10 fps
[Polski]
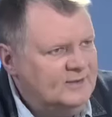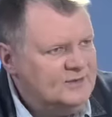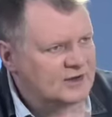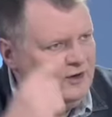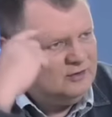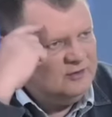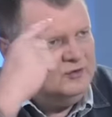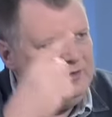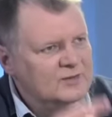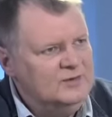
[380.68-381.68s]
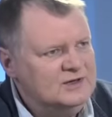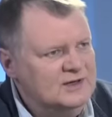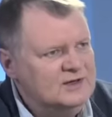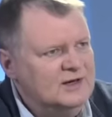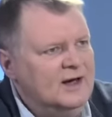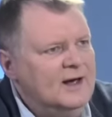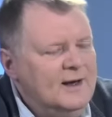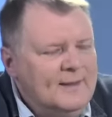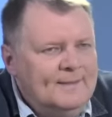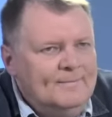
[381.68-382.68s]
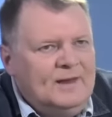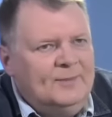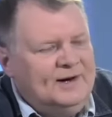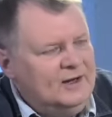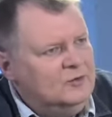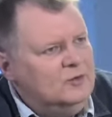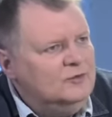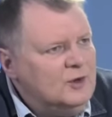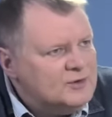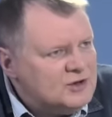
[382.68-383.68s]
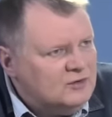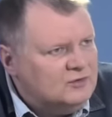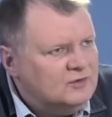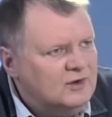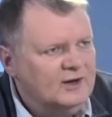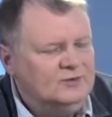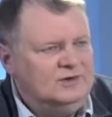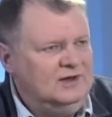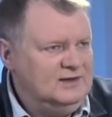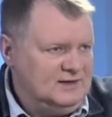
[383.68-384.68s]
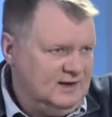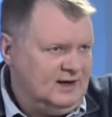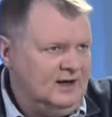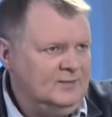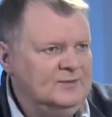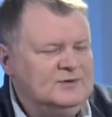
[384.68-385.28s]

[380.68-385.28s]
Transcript: tym, że on umie myśleć na parę ruchów do przodu. A tutaj jest, jak, jak pan